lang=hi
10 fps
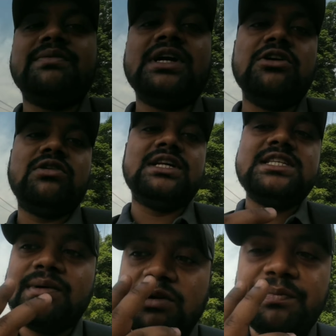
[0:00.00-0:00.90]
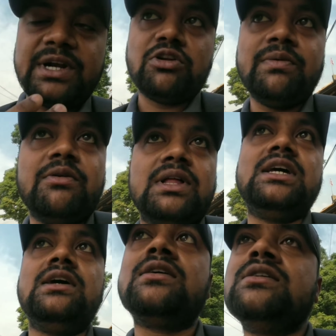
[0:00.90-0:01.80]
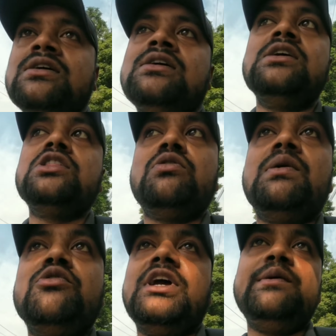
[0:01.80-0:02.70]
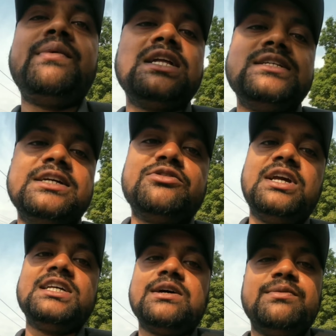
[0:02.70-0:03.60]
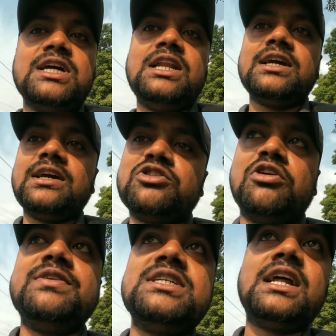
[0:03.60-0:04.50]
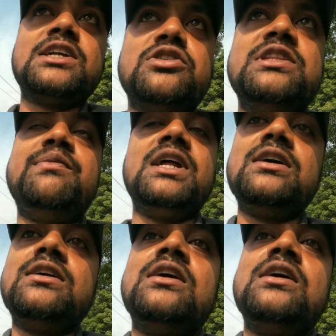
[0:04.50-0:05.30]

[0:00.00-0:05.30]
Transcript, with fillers: पम्प देख रहे हो ना इसी में हम लोग पेट्रोल भरवाते हैं तो अब यहीं पे आ जाएंगे तो यहीं से हम निकल लेंगे तो ऑफिस जाने की जरूरत नहीं पड़ा